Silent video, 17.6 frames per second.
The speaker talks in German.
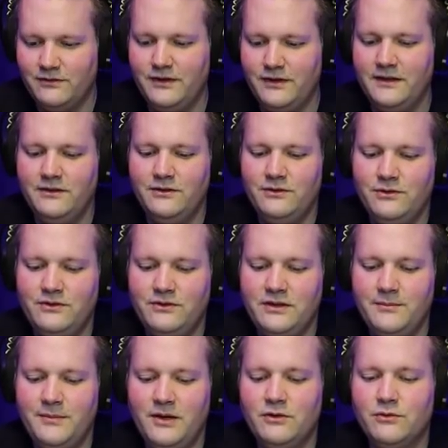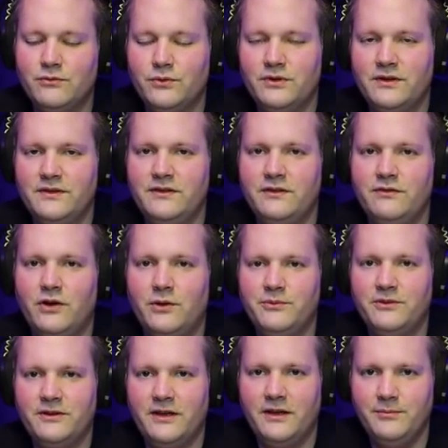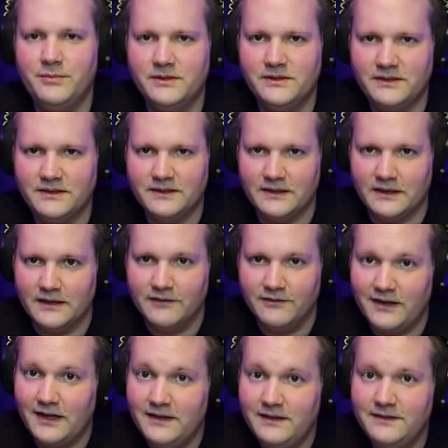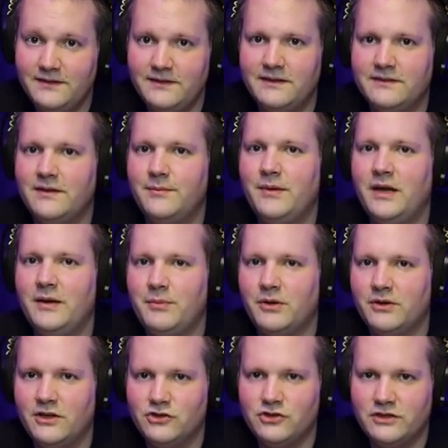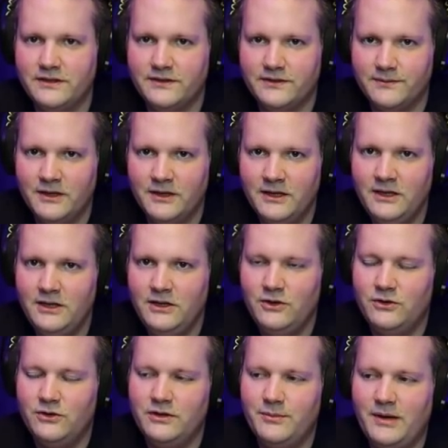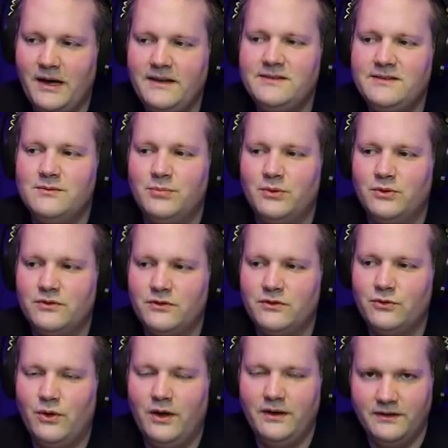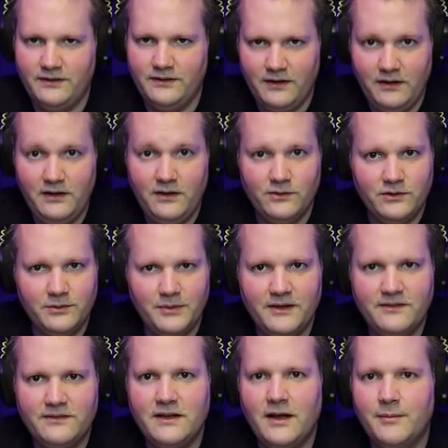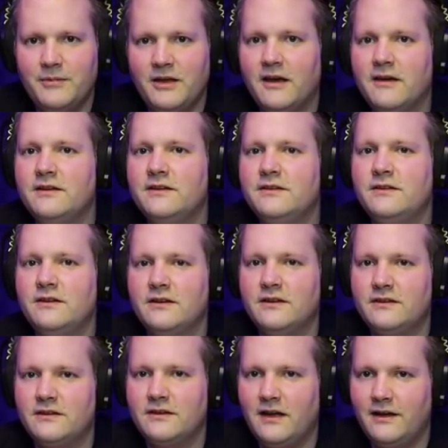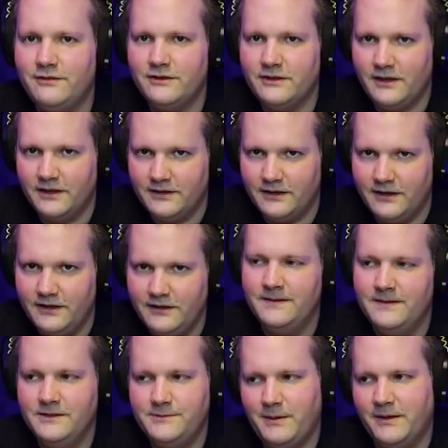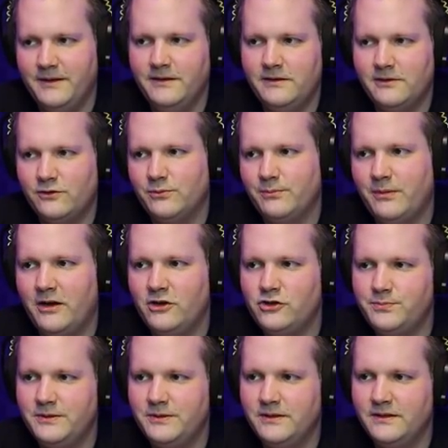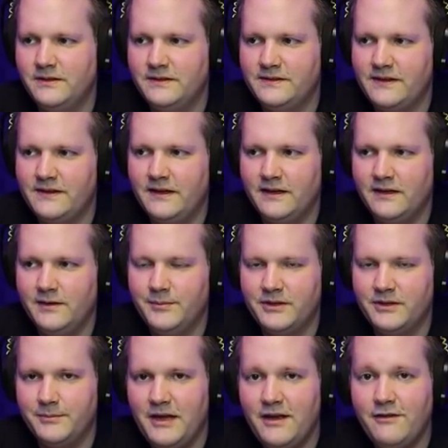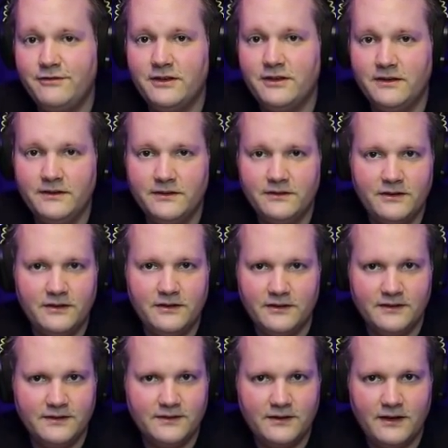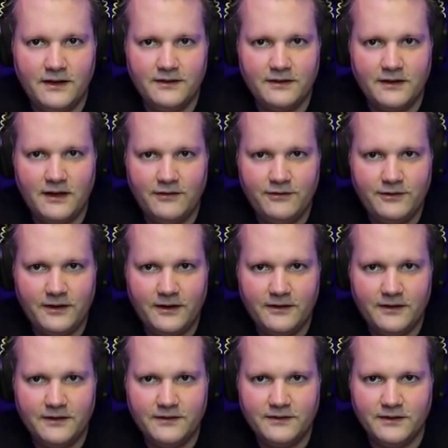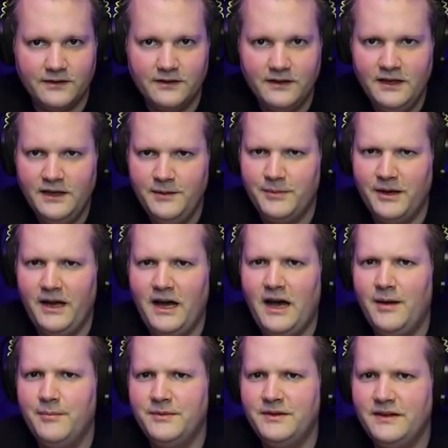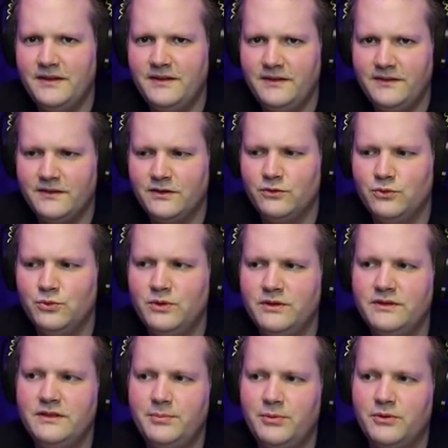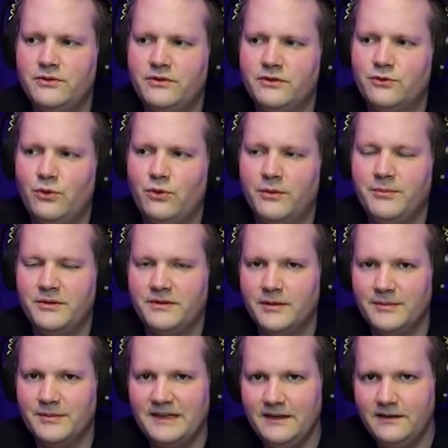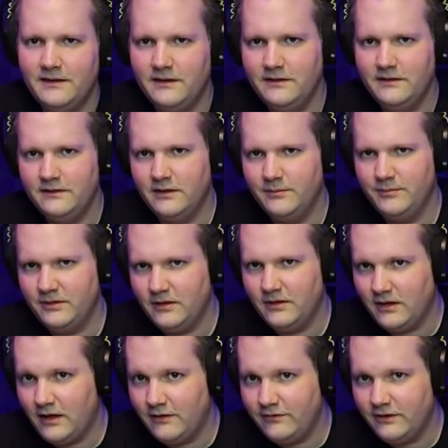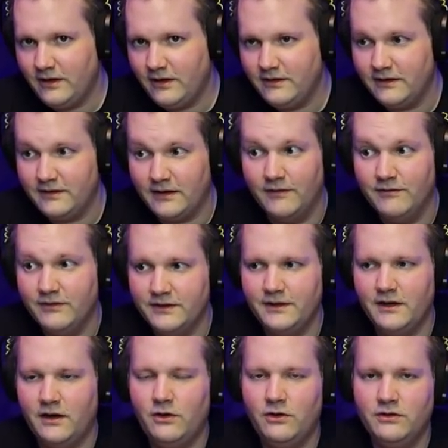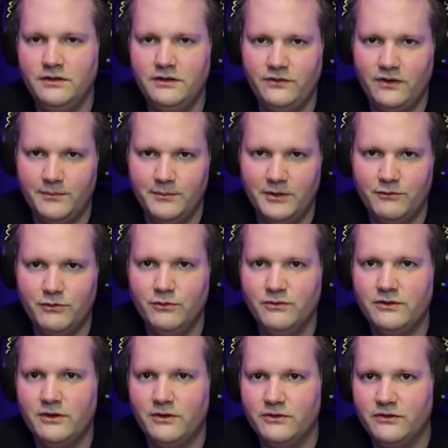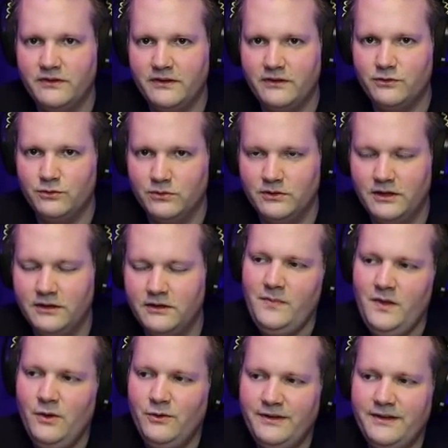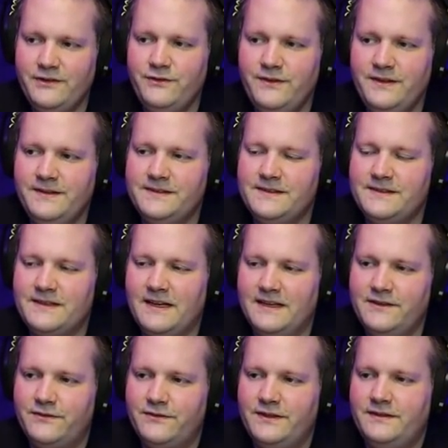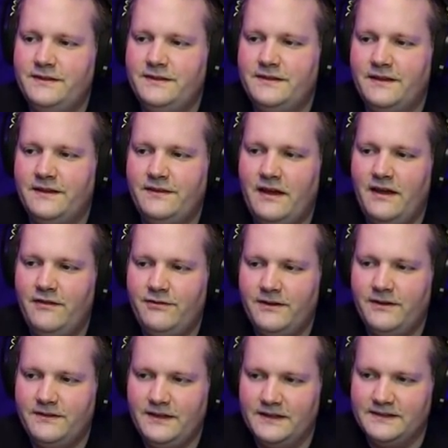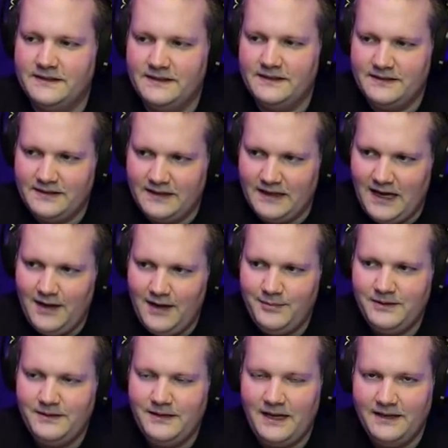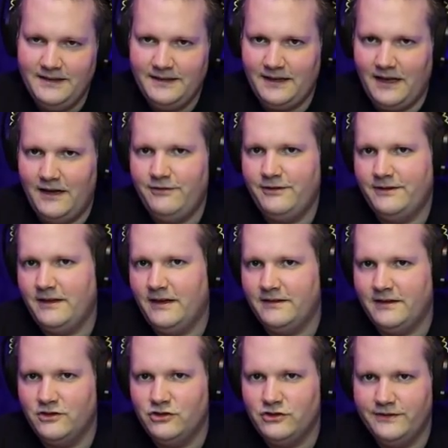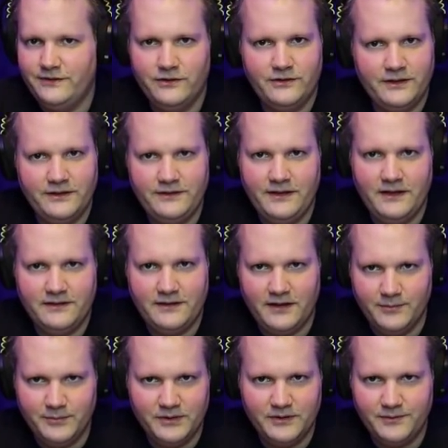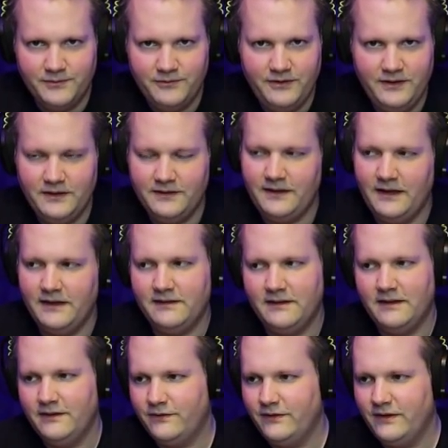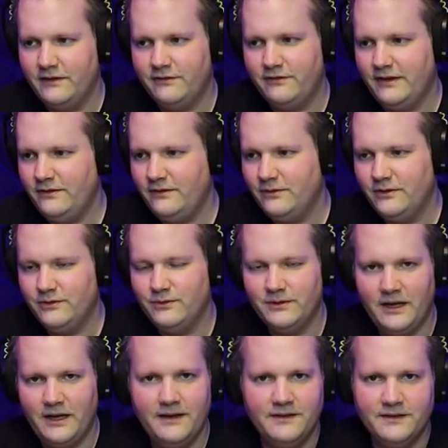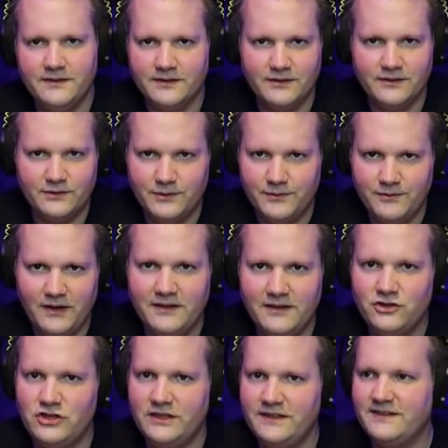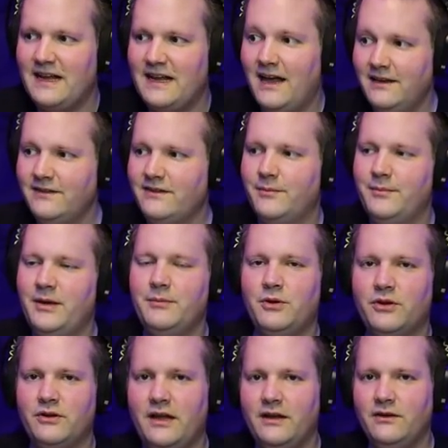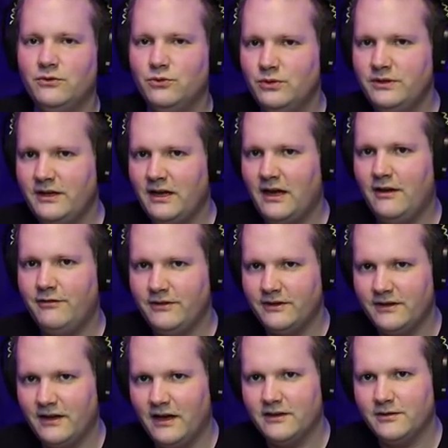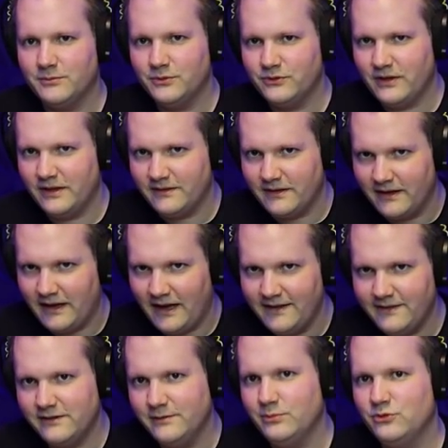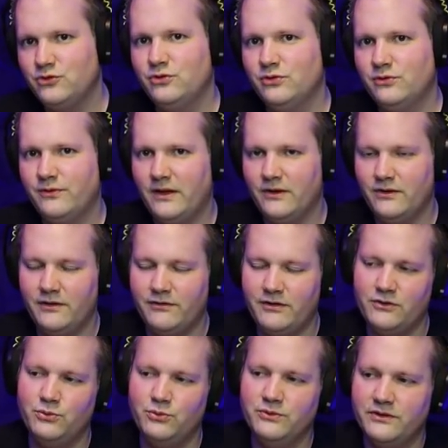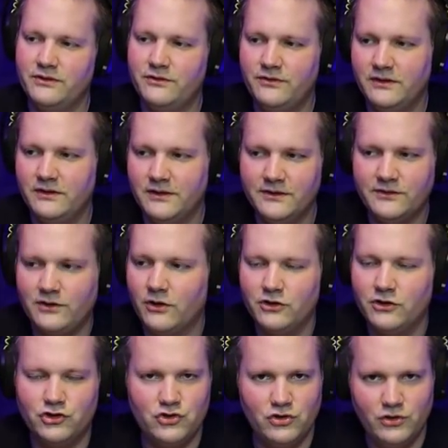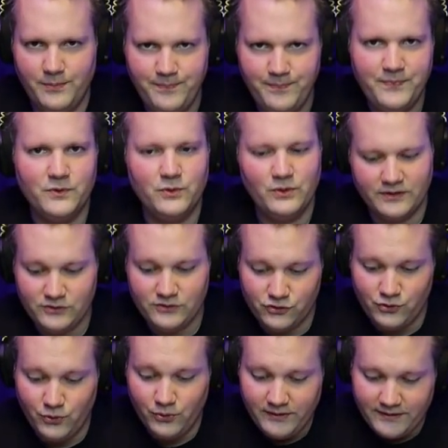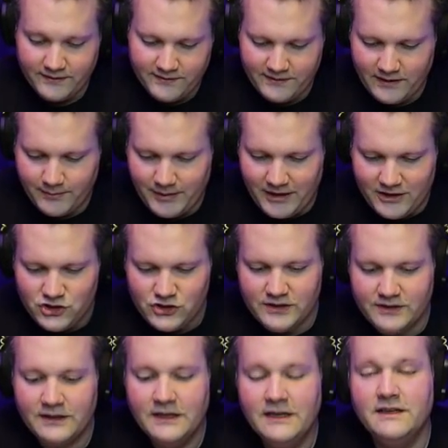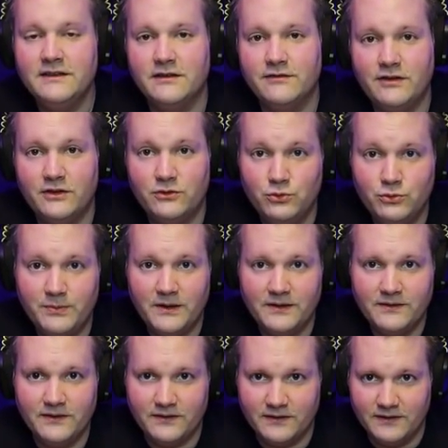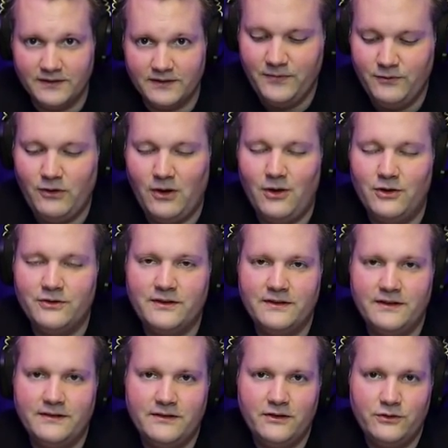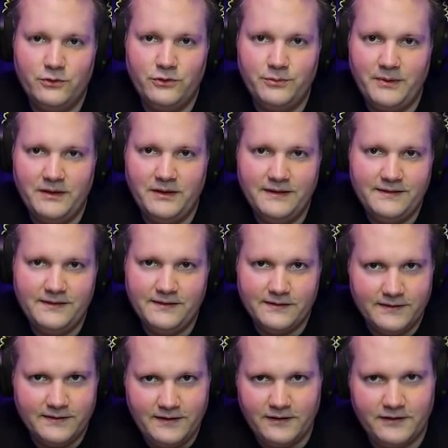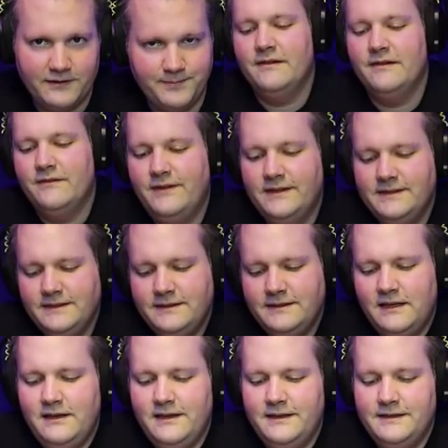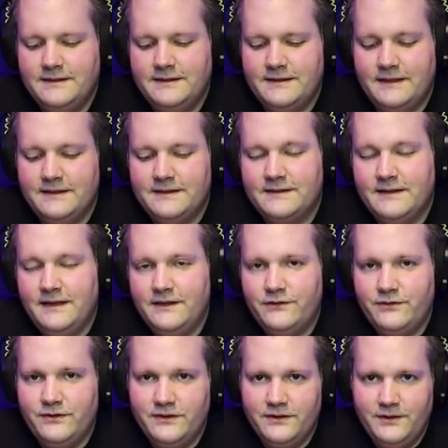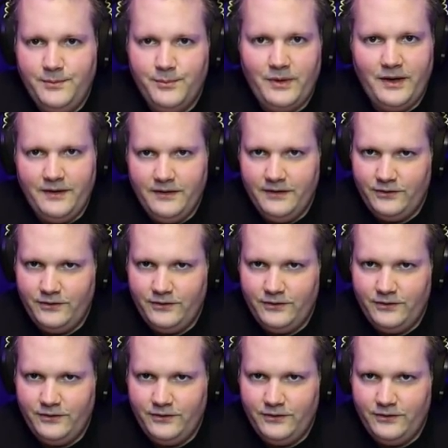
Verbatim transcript: Fertigsystem an und wundern sich, warum sie kein Bild kriegen, weil sie es am Mainboard anschließen. Und die meisten Prozessoren, nicht alle, aber die meisten haben keine integrierte Grafikeinheit. Ist bei Intel zum Beispiel die Serie mit dem F dahinter, dann ist keine Grafikeinheit drin. Bei AMD sind nur die Prozessoren mit einem G dahinter mit einer Grafikeinheit. Haben wir hier auch nicht. Wir haben einen 5600. Und deswegen ist es ganz wichtig, dass ihr einfach das Kabel an die Grafikkarte anschließt. Sonst kriegt ihr halt kein Bild. Viele denken dann, das wäre defekt oder so. Nein, ist nicht so. Weil die schließen alles am Mainboard an, nur die Grafikkarte muss halt dann einzeln bestückt werden. Da vertun sich viele. Ist auch nicht schlimm. Nur ist es schön, dass es dabei steht. Dann vertut man sich nicht. Vorausgesetzt natürlich, man liest die diesen Zettel. Was ich allerdings ganz nice finde, blende